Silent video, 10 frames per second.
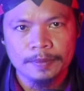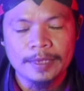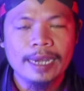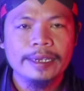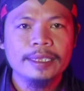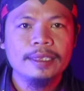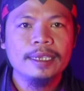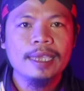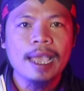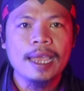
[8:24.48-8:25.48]
Dan
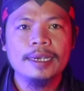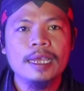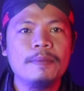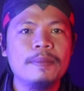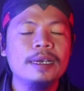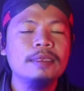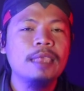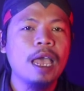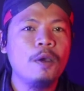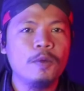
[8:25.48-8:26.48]
ketika Anda
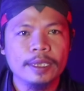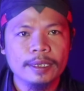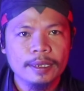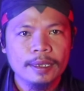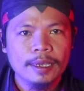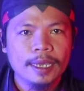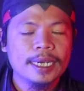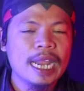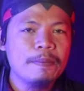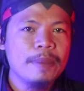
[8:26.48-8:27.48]
mengetahui
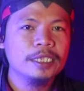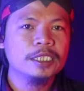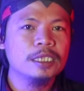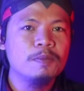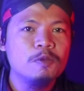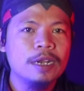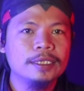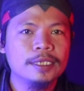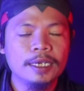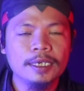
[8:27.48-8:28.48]
nama semula
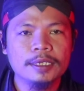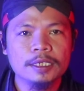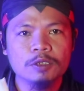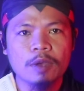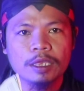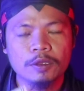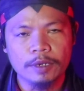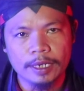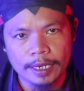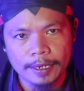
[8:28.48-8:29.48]
jadi sesuatu
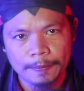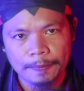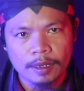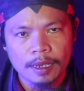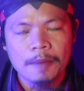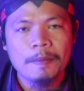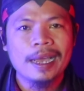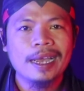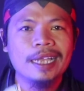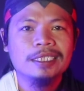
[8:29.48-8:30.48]
ini,
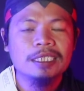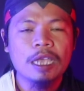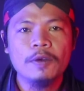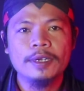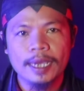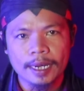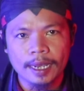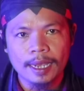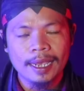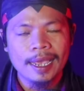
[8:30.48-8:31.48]
maka
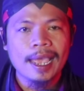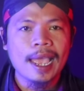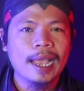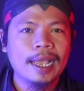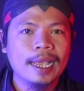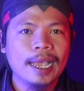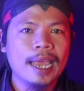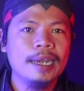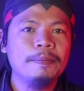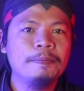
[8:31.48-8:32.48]
saudara
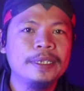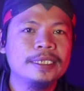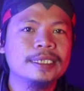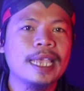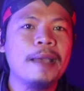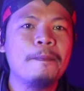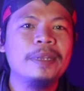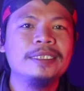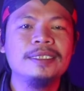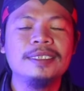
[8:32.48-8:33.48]
akan bisa
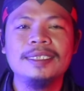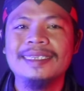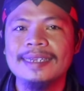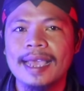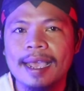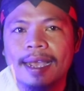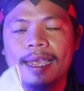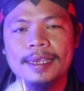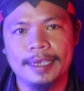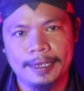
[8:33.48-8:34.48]

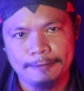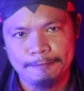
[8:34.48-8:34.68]
menjinakkannya.